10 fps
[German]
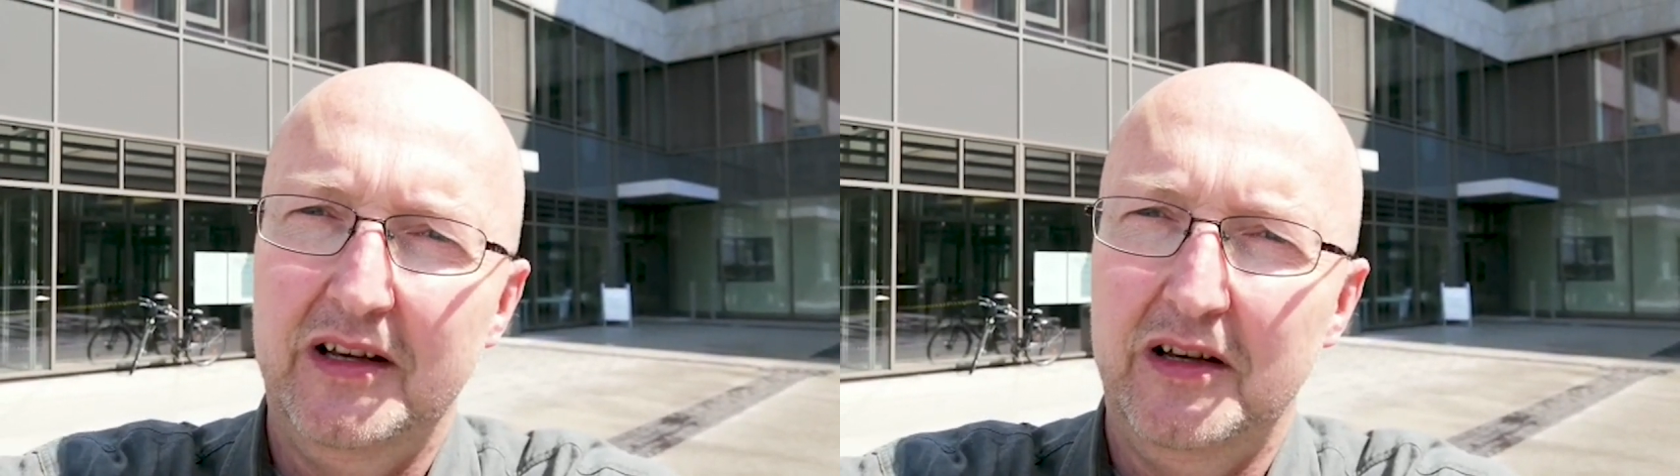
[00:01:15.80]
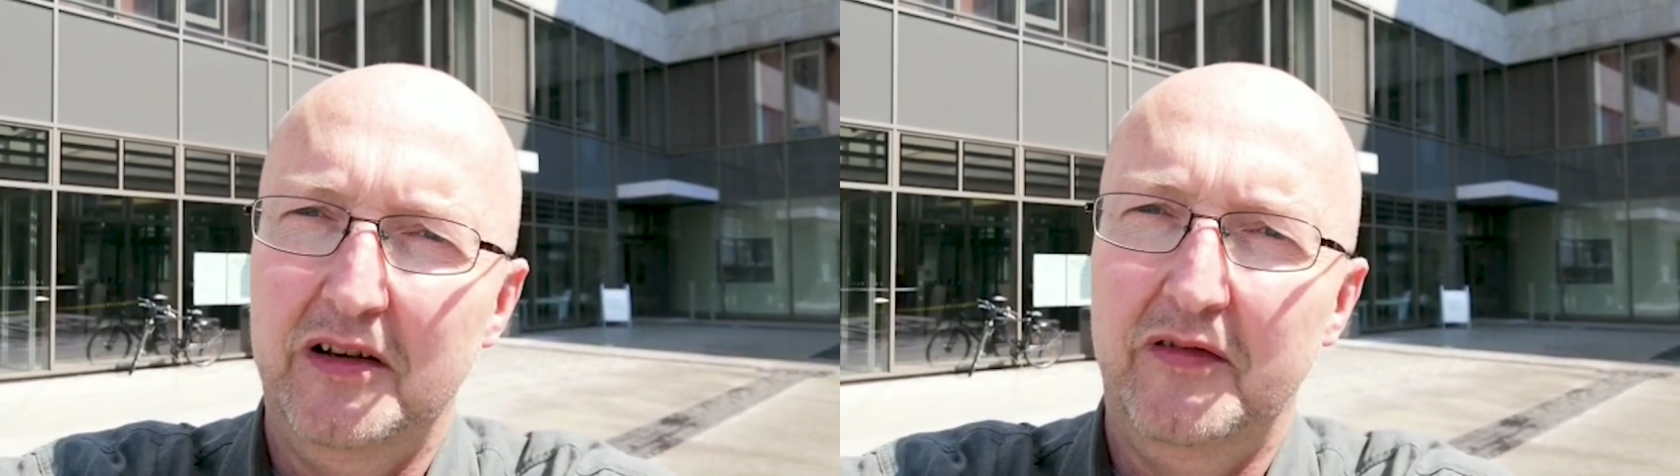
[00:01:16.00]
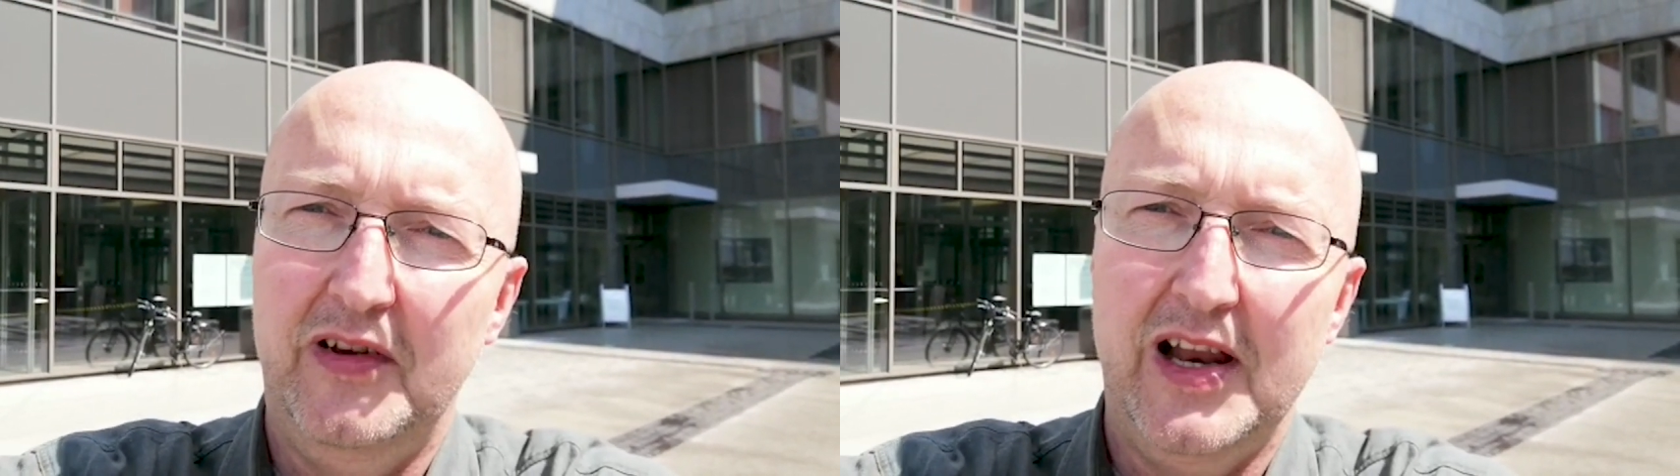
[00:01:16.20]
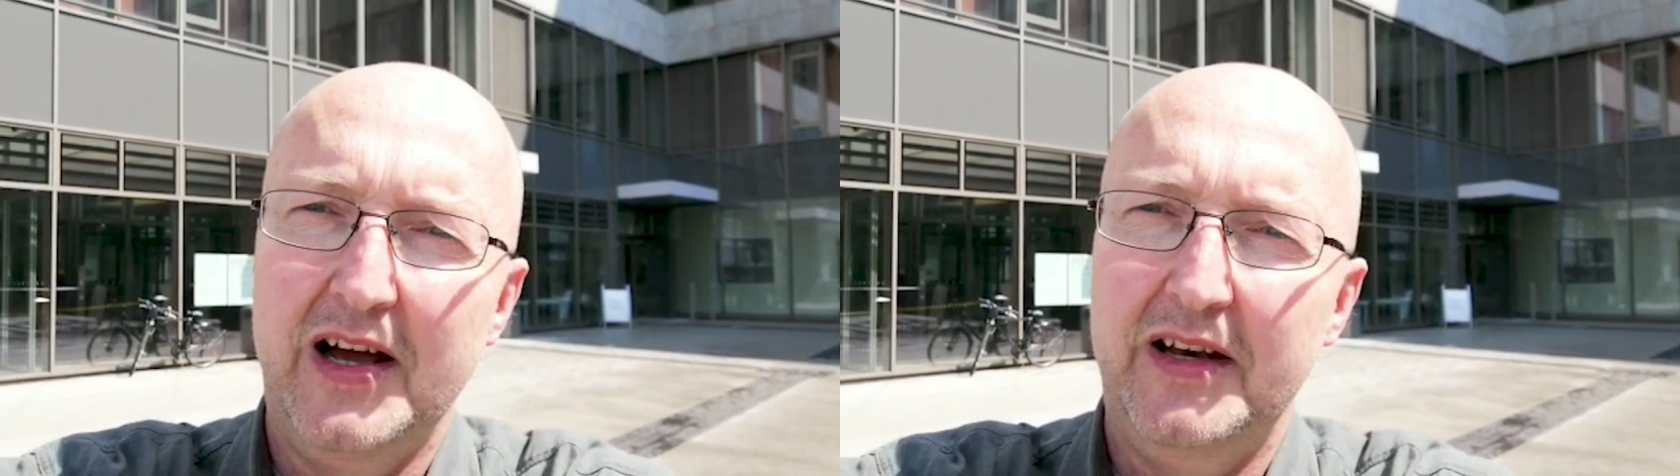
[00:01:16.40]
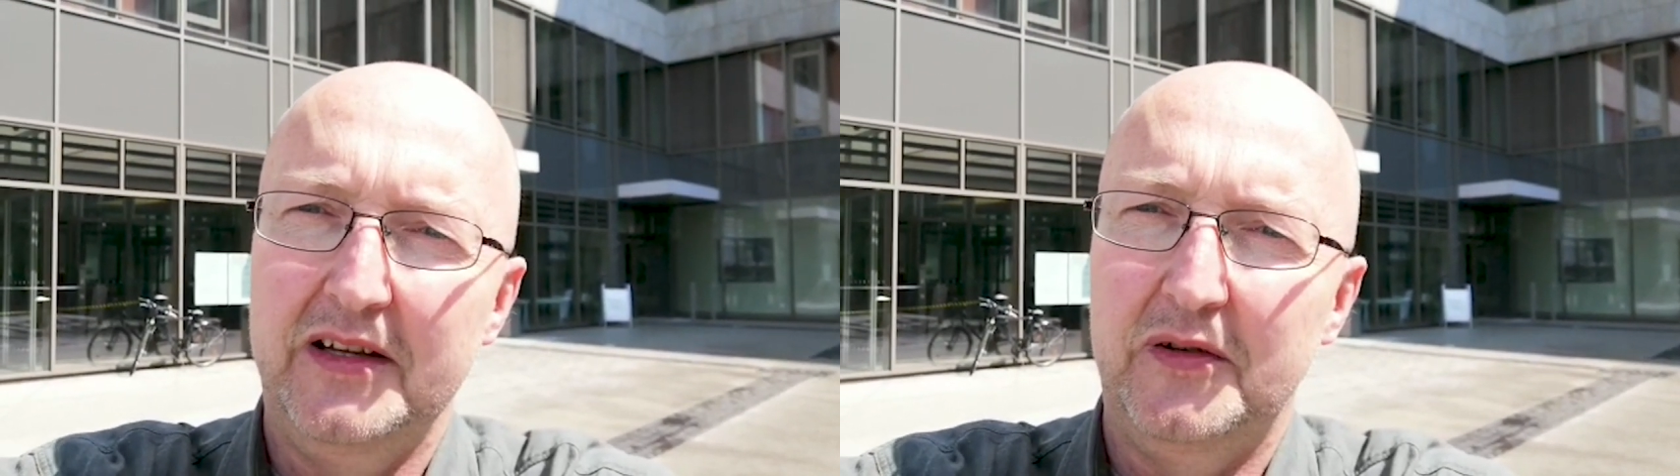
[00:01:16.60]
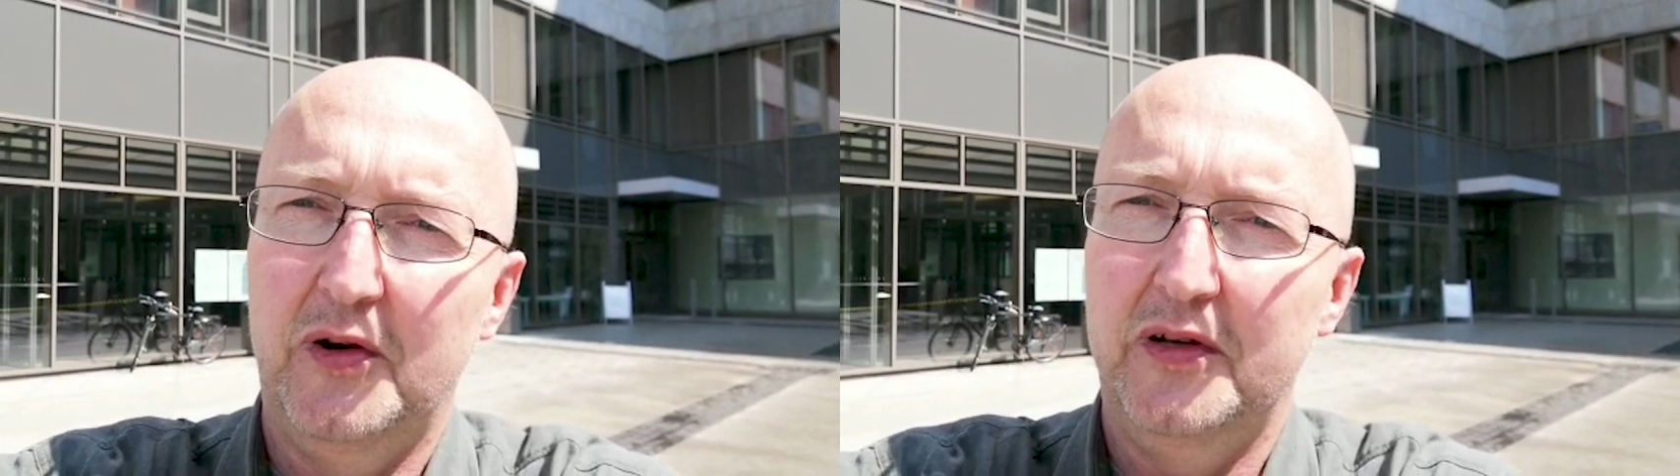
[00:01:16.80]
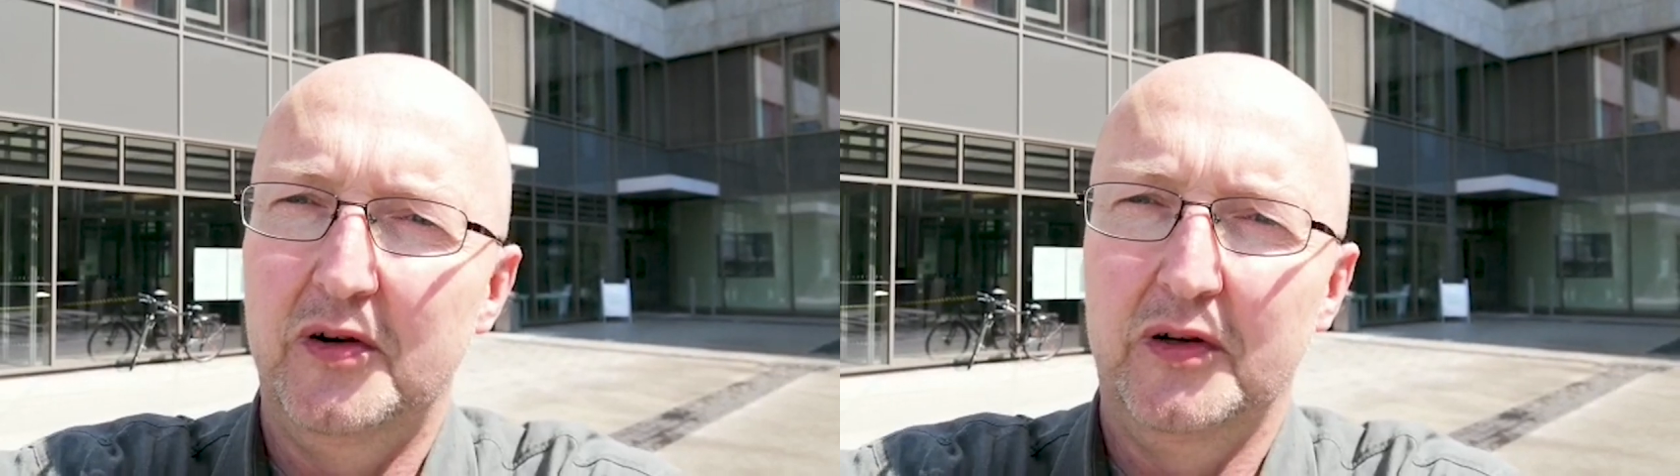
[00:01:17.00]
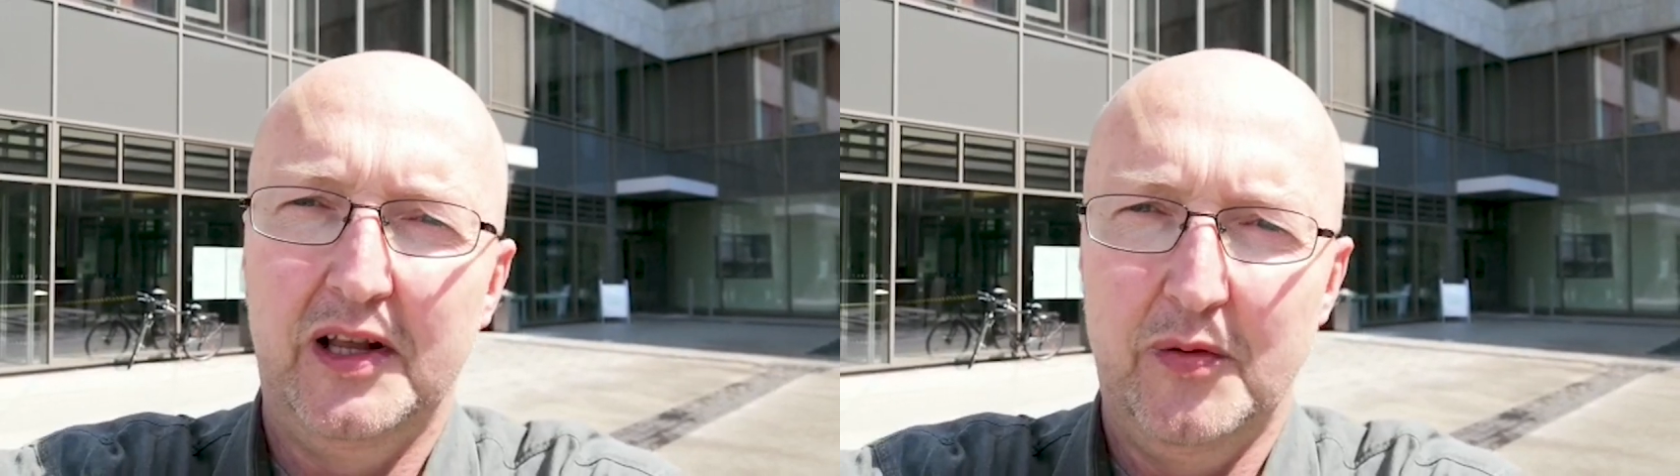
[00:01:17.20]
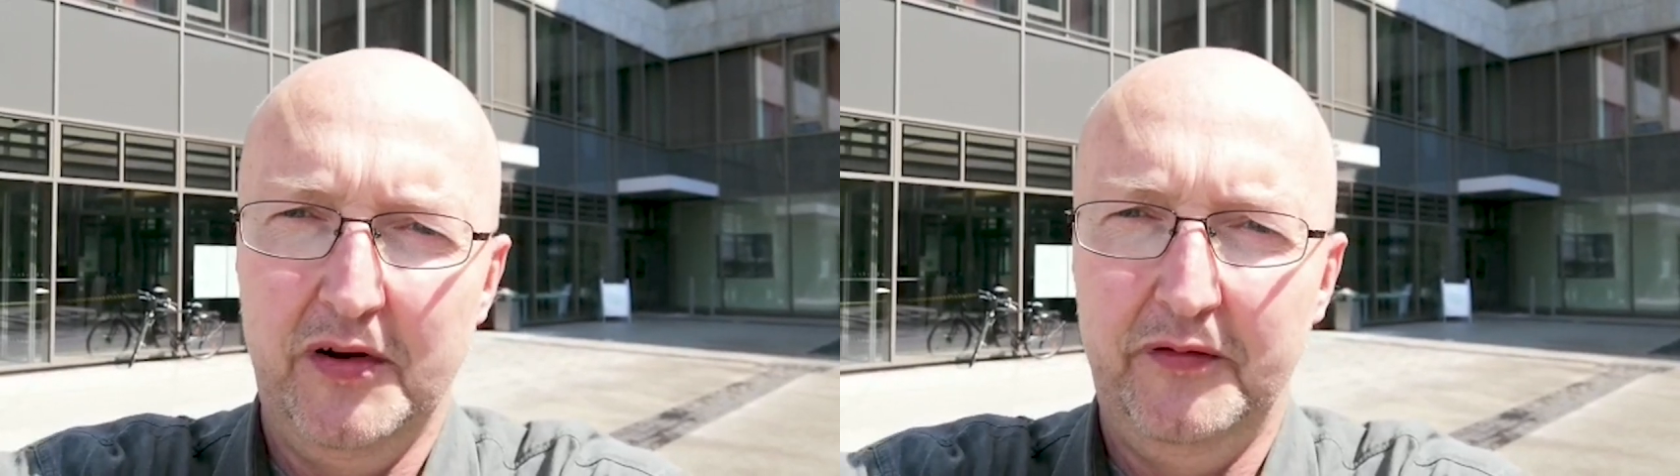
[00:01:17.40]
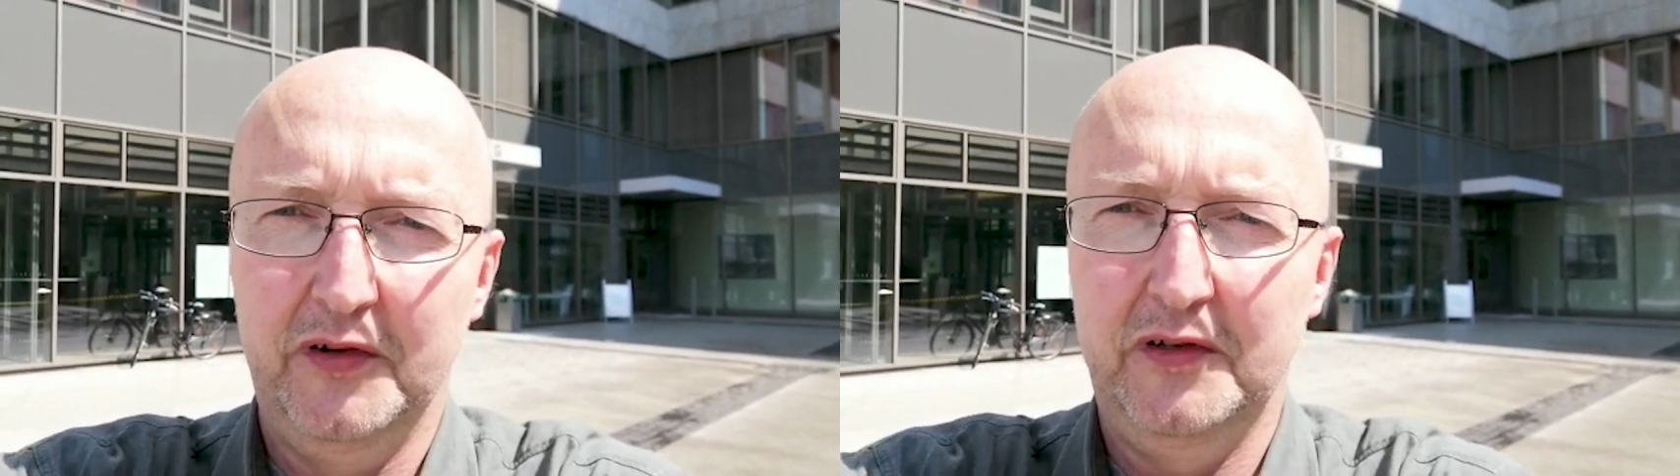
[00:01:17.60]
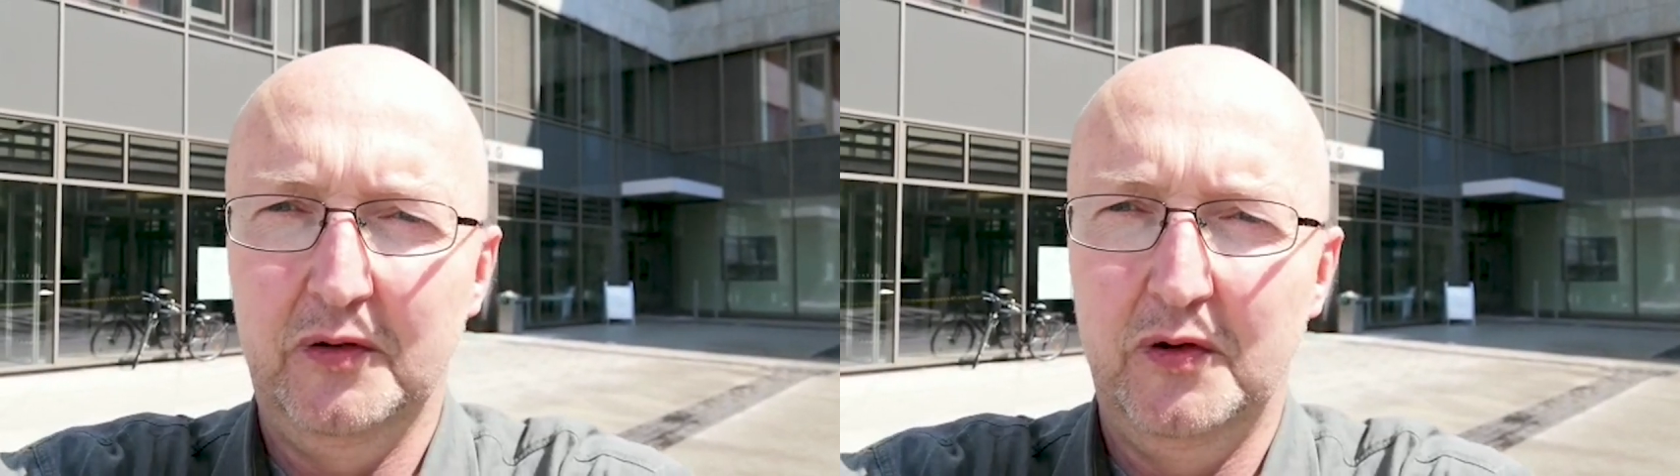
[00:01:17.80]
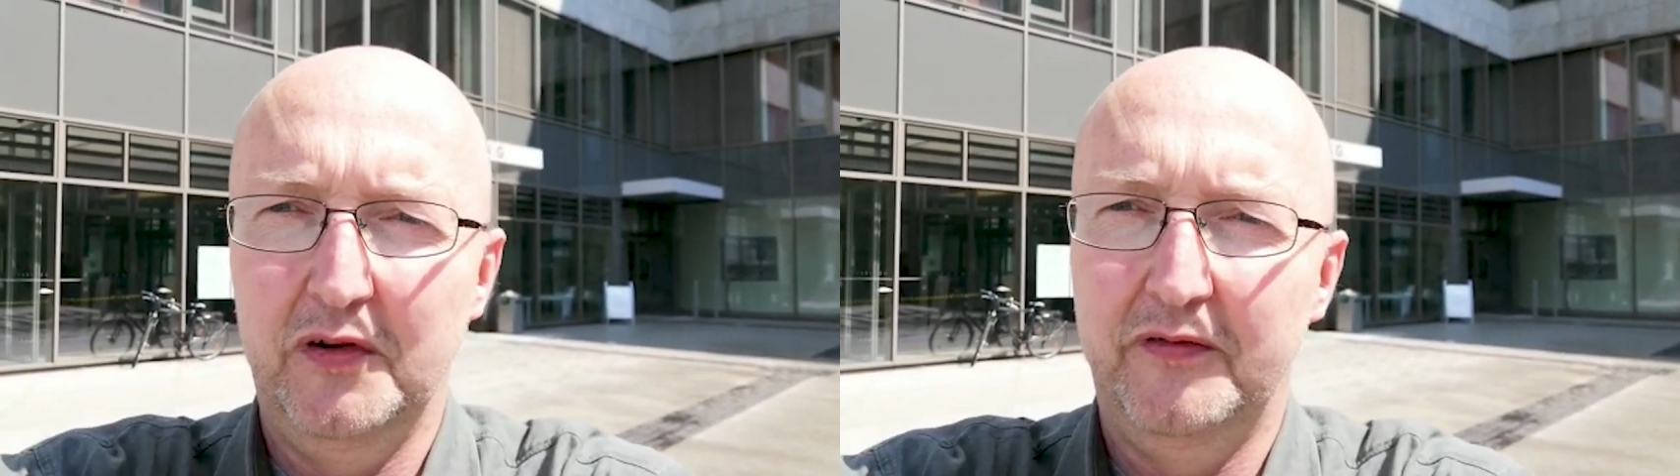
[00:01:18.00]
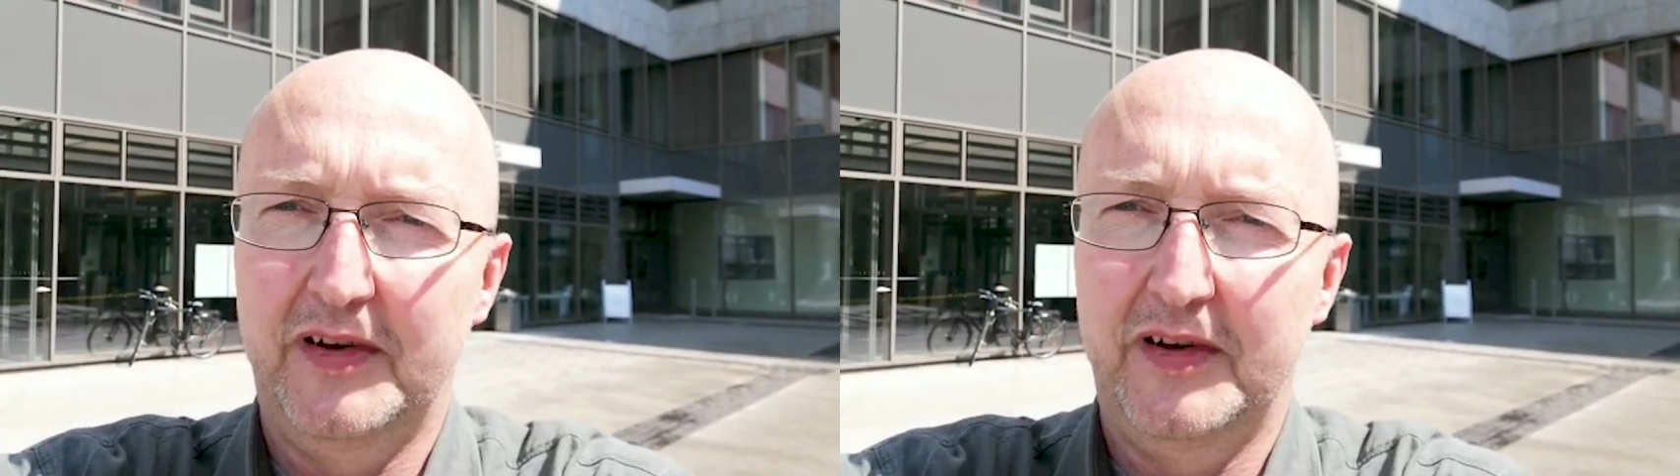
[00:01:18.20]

Äh, wie lange das heute noch dauern wird und